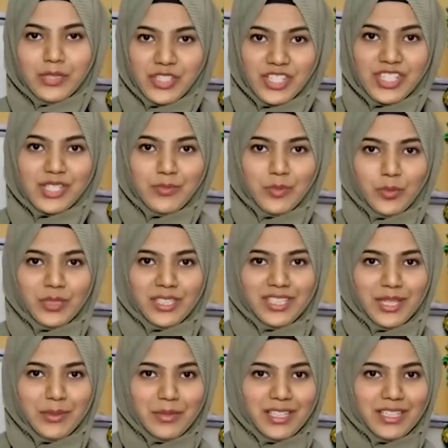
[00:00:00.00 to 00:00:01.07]
प्रेशियस uh,
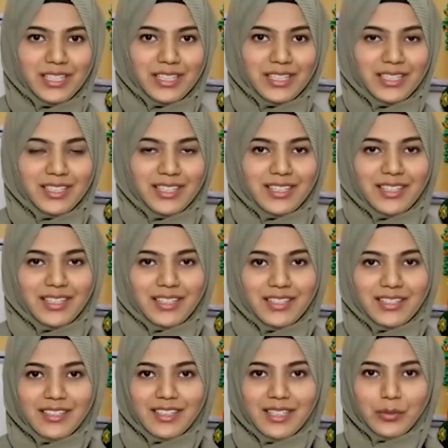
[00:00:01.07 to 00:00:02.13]
मोमेंट है मेरे लिए uh,
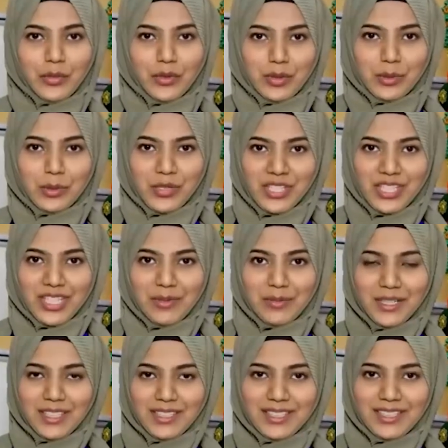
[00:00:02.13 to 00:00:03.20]
एक बहुत खुशी की
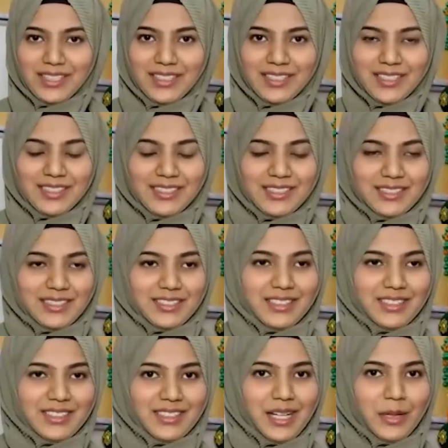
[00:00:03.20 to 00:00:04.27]
बात है
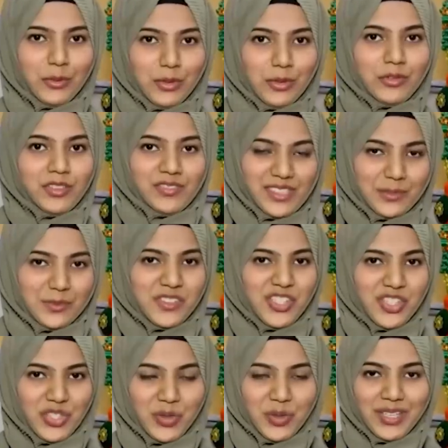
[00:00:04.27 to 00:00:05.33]
आई एम ओवरवेलम
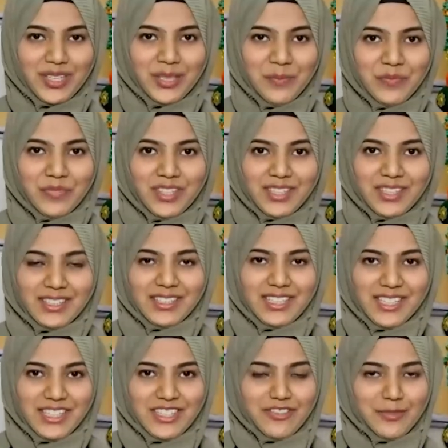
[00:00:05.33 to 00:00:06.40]
विद जॉय
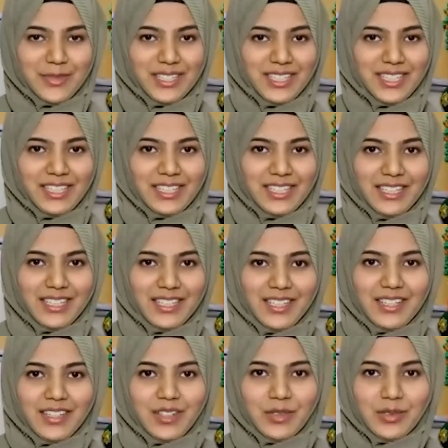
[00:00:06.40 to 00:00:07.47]
ये अचीवमेंट के लिए
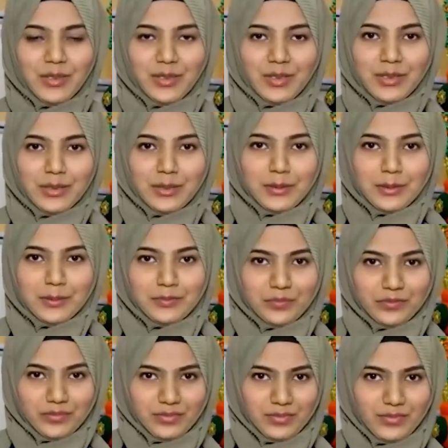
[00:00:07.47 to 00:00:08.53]
और
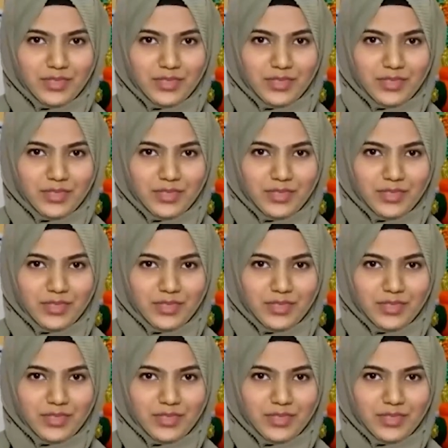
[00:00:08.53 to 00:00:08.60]
uh,